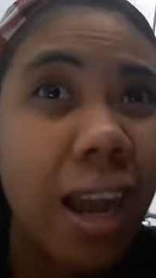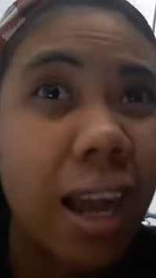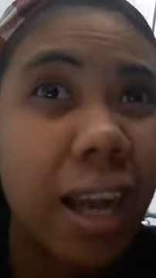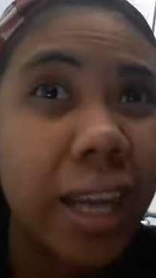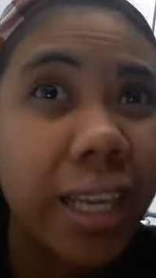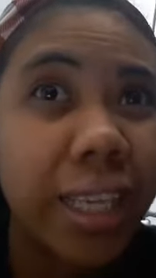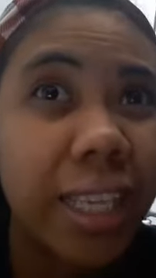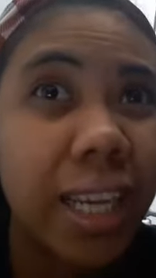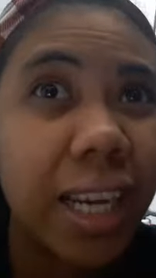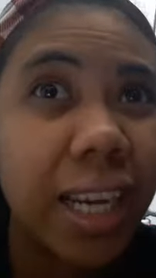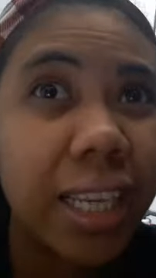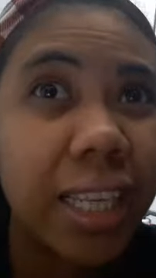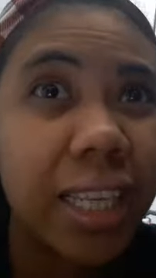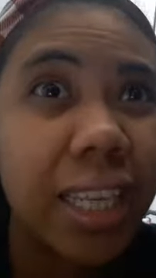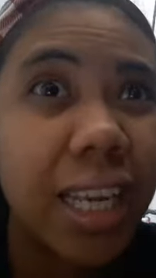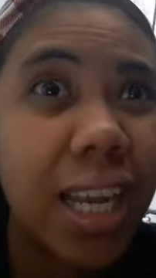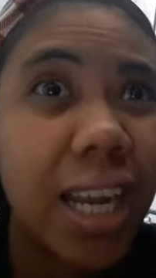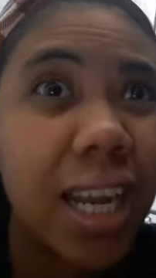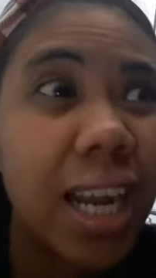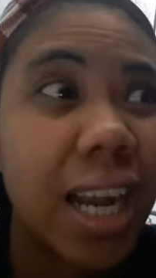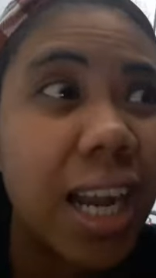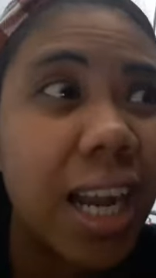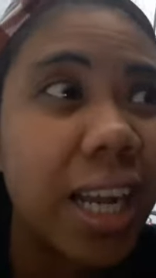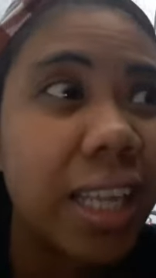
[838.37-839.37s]
Kaya
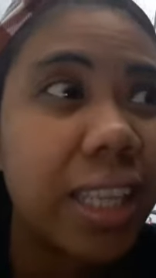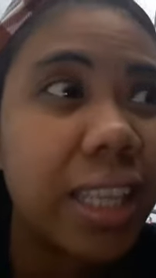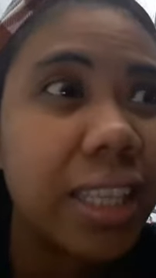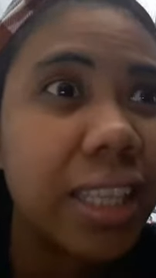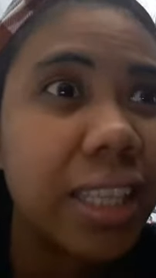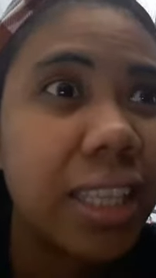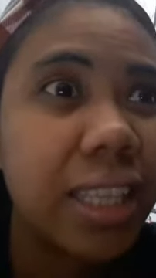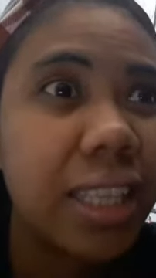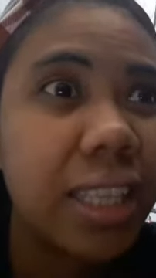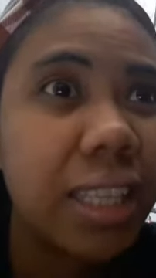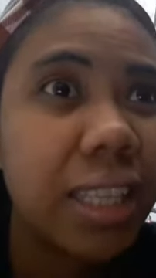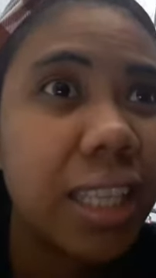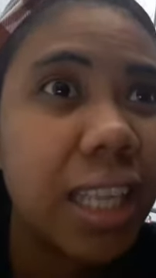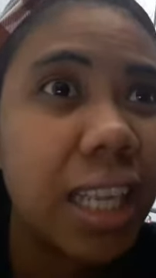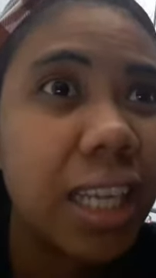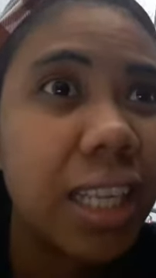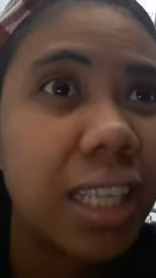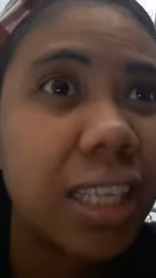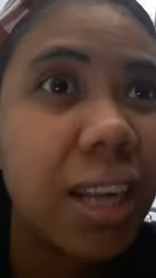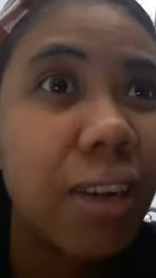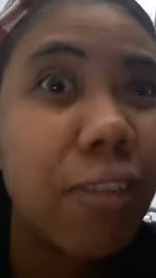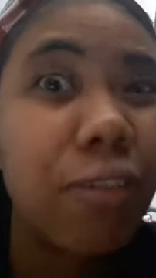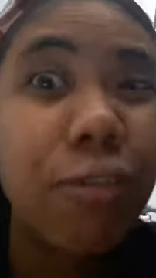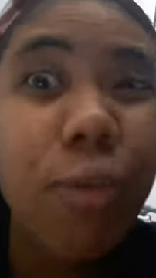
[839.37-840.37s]
kailangan
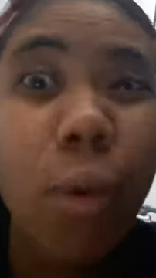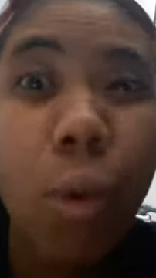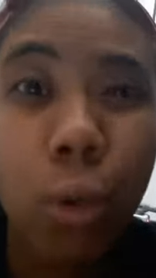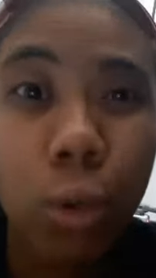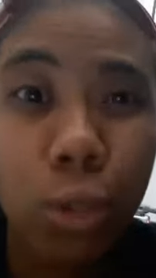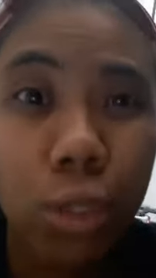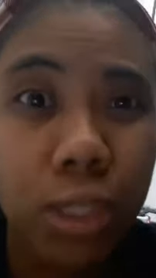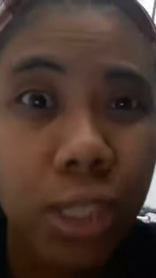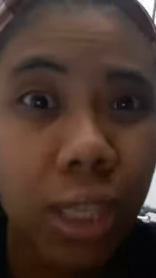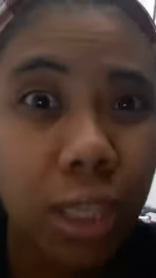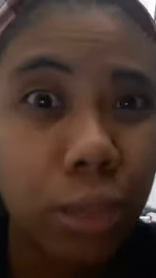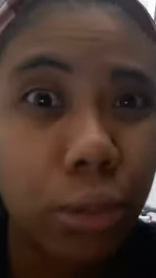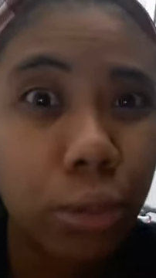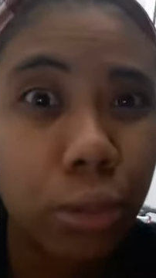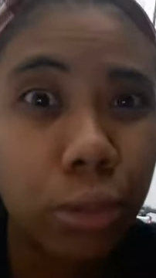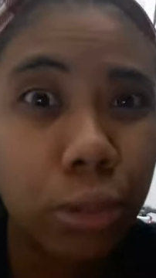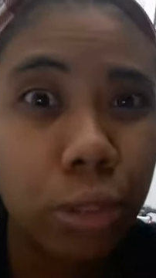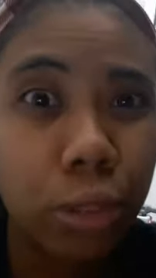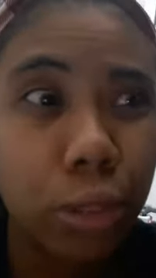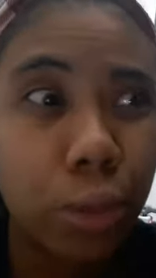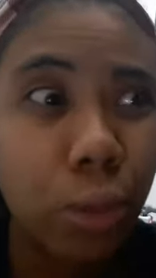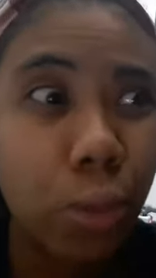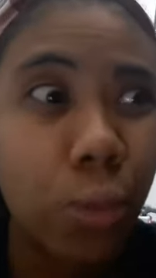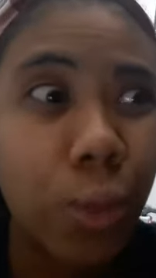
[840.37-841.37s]
talagang focused ka
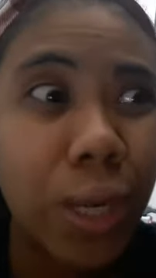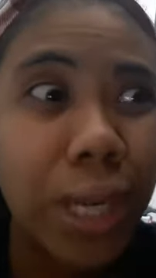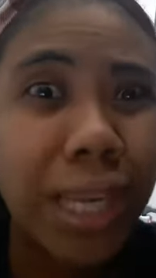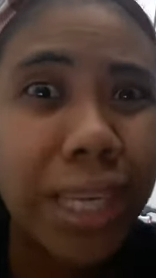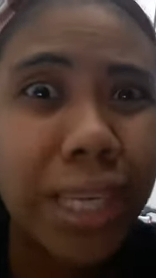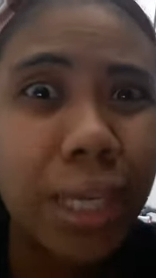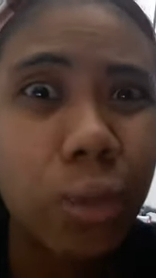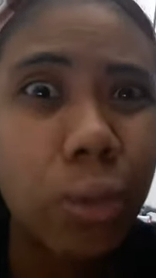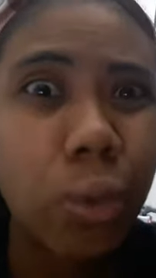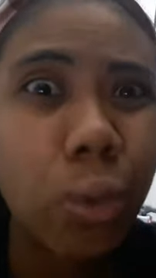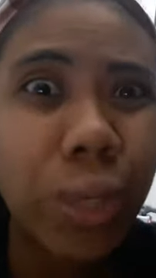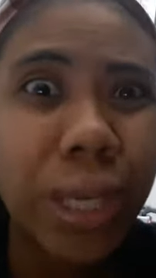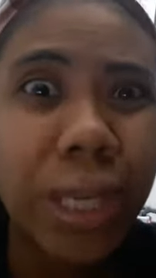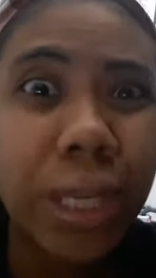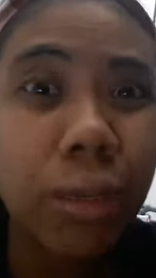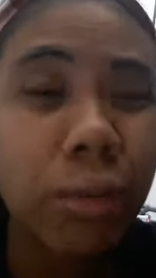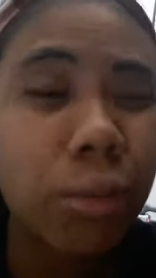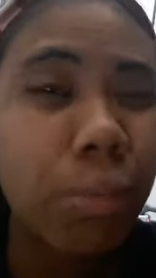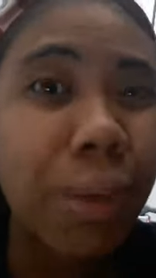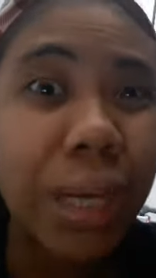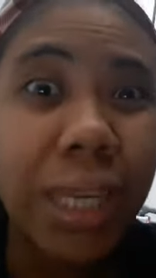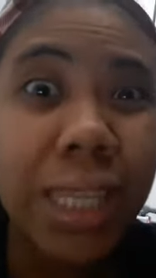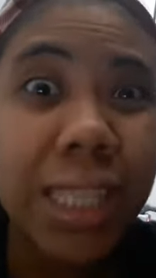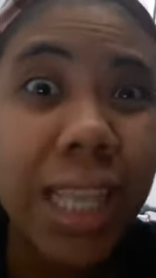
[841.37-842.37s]
doon. So, wala nang cooking
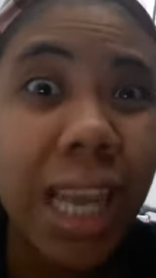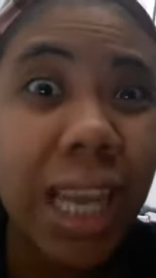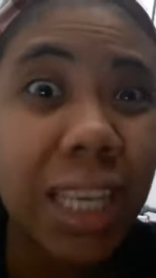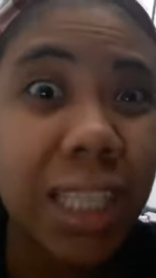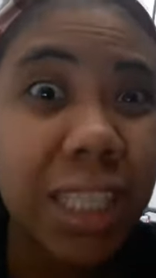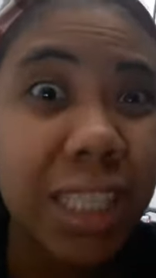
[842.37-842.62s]
ko para sa